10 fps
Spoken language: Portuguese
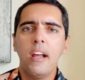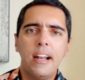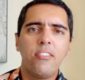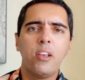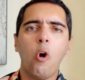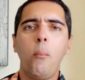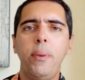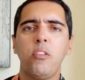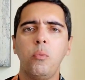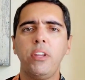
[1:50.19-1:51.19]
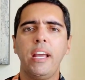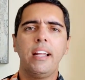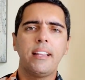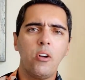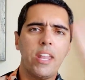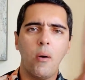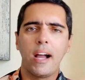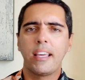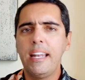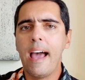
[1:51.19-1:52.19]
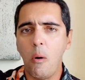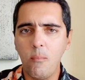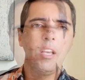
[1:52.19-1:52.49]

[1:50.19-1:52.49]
desse golpismo dele. Então não, aqui não.